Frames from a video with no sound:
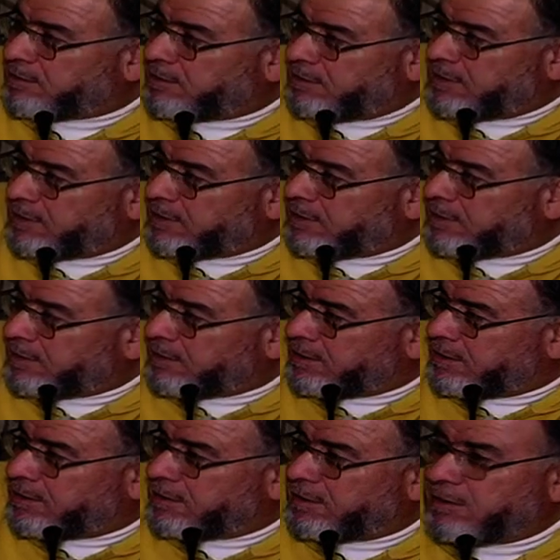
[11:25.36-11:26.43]
قول
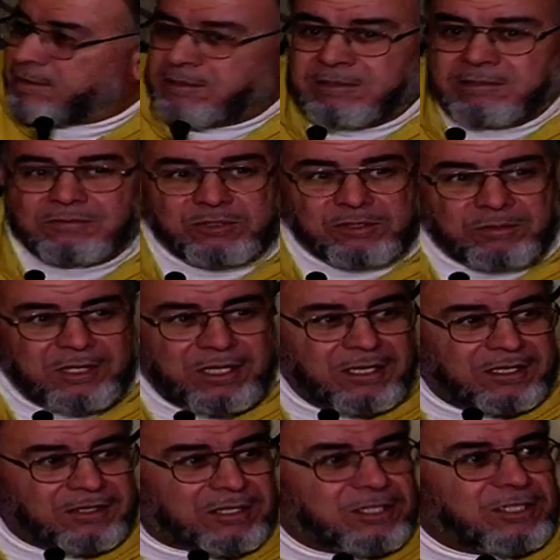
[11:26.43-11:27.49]

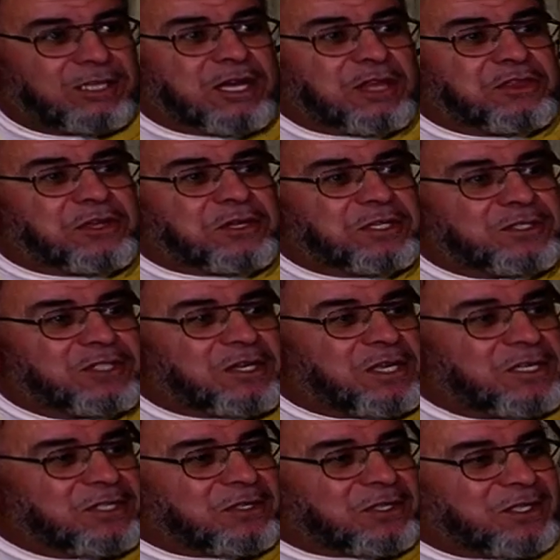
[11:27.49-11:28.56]
سبحانك لكثره
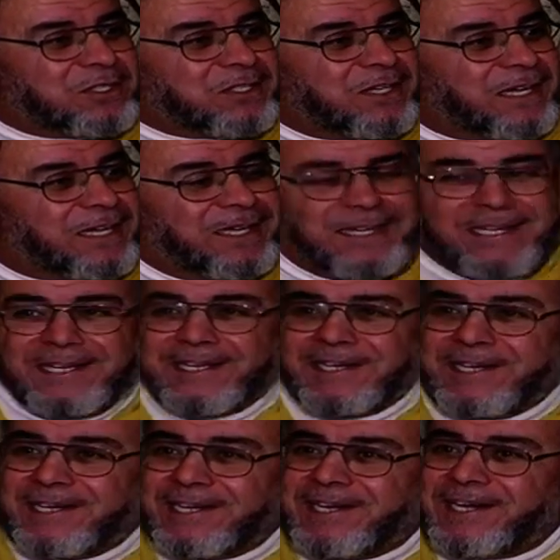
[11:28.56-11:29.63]
خيراتها
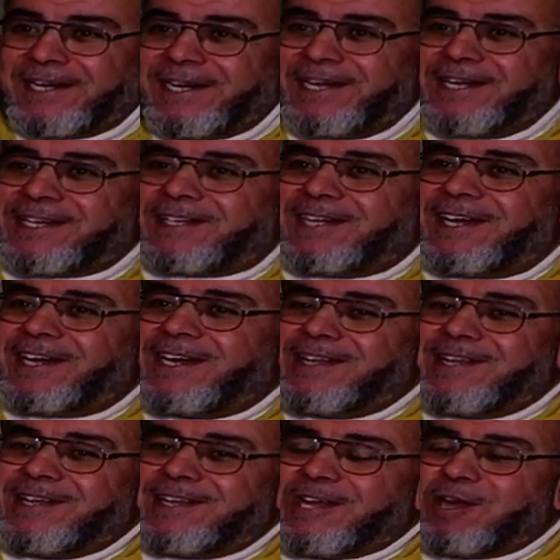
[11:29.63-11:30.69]
اي
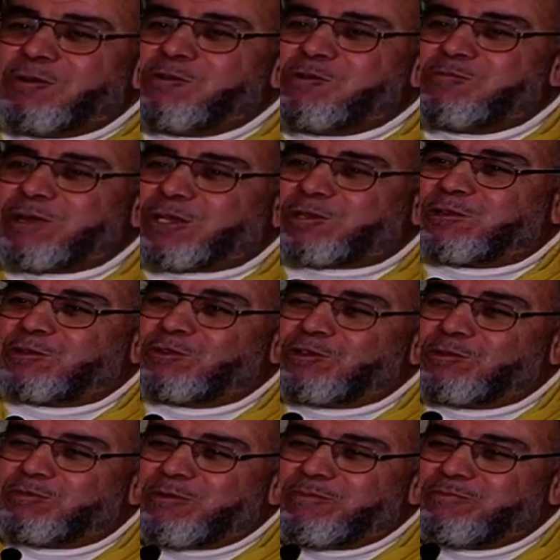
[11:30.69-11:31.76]
كانه
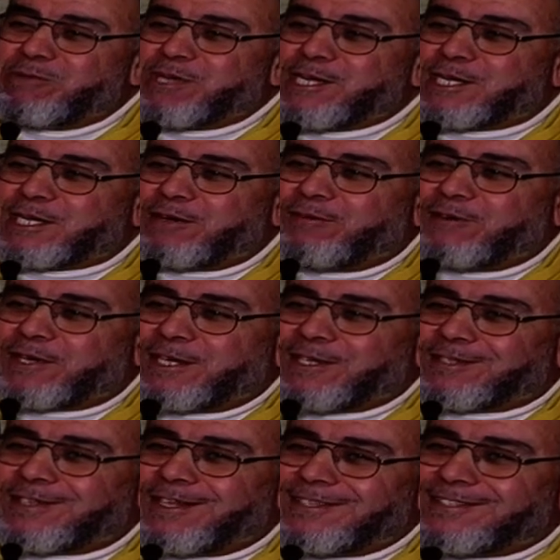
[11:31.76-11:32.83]
مطلوب منك
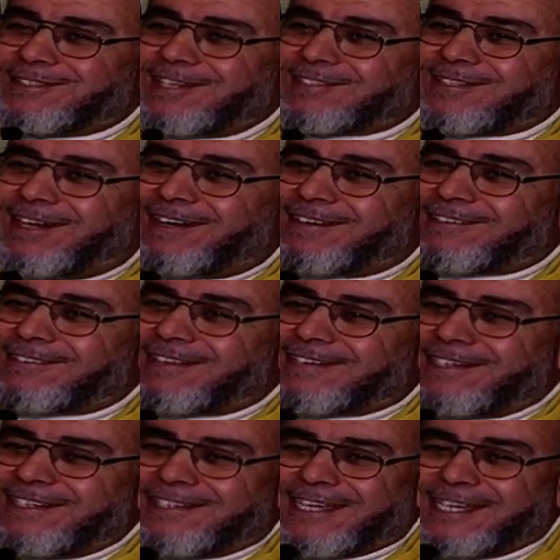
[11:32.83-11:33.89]
فقط ان تتحرك
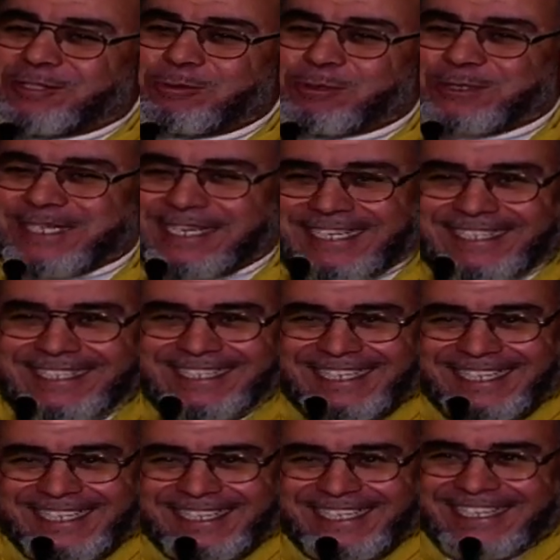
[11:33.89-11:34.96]
لكي ترزق
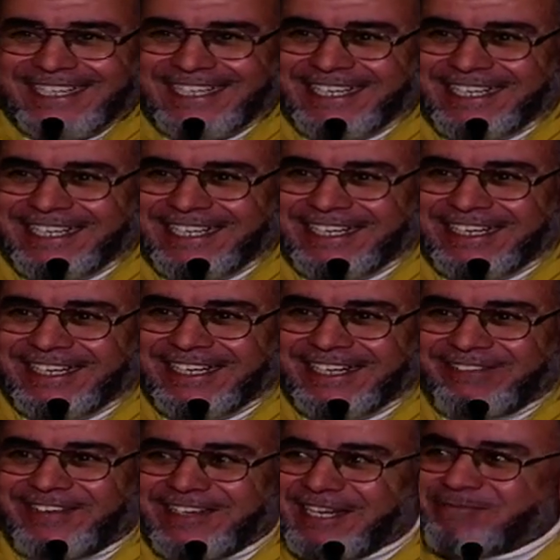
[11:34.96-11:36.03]

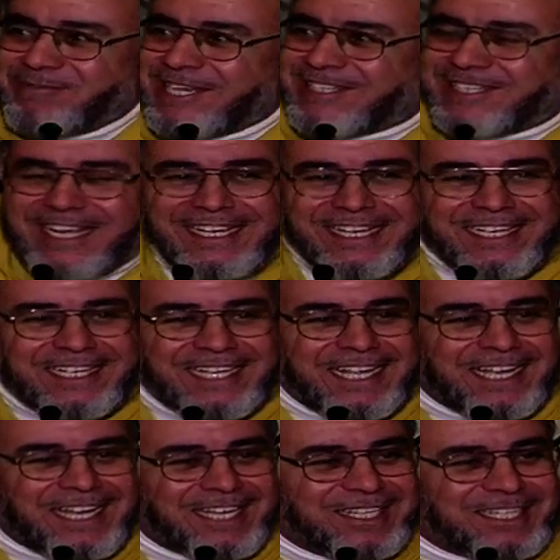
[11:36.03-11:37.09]
فلم يشا
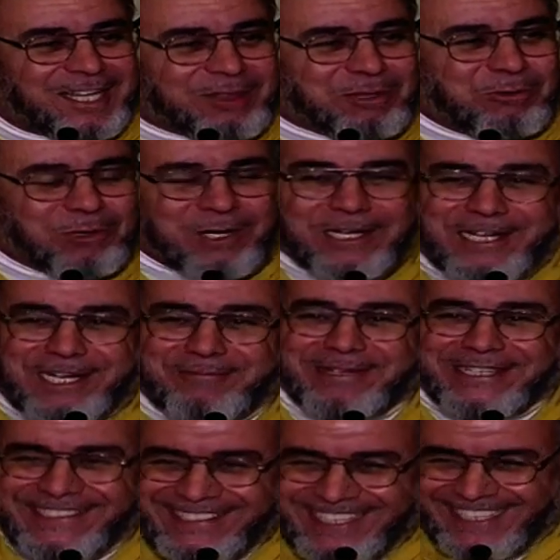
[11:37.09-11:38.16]
الله ان يذكر
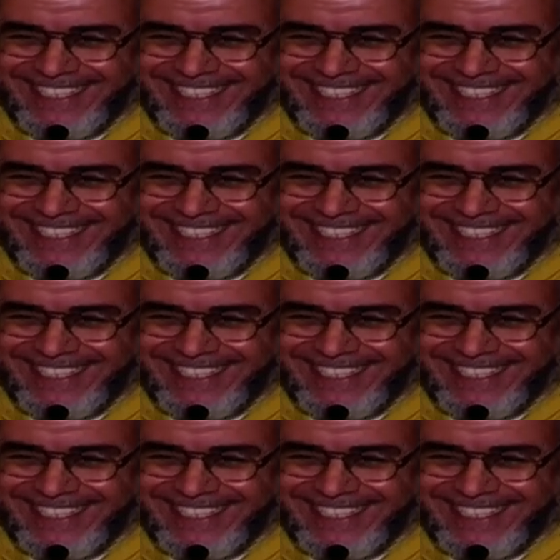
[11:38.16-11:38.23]
العمل